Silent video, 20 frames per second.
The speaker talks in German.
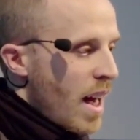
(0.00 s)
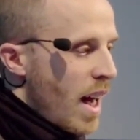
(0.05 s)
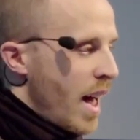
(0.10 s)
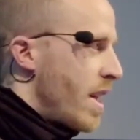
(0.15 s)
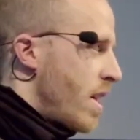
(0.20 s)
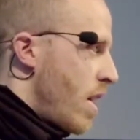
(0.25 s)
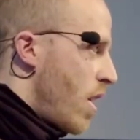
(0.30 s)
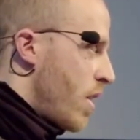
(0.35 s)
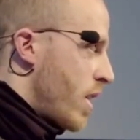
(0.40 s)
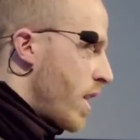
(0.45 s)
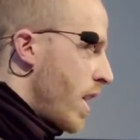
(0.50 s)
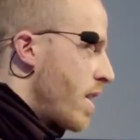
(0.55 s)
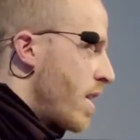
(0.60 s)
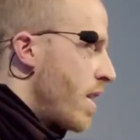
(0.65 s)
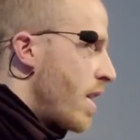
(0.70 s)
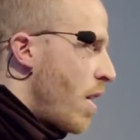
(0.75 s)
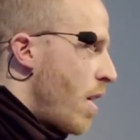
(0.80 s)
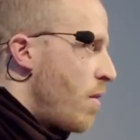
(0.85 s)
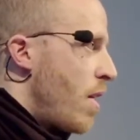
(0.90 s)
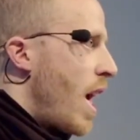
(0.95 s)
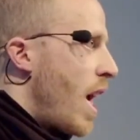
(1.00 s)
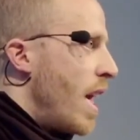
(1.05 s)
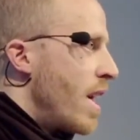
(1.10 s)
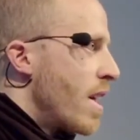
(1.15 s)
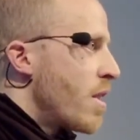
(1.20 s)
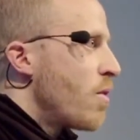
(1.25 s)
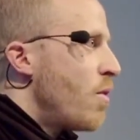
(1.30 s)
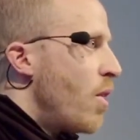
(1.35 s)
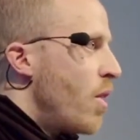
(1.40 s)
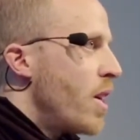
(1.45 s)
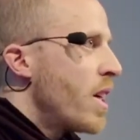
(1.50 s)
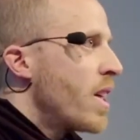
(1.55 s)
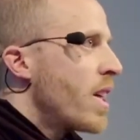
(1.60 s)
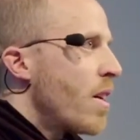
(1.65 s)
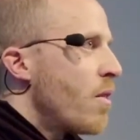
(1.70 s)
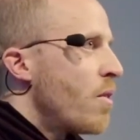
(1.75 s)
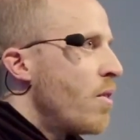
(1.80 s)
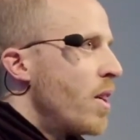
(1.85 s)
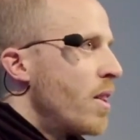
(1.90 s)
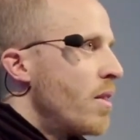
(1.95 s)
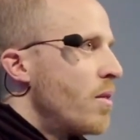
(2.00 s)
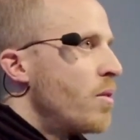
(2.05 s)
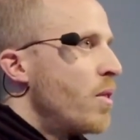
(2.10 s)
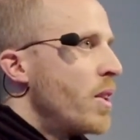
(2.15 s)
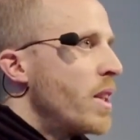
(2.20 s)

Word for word: Also auch das sind einfach alles Folgen davon,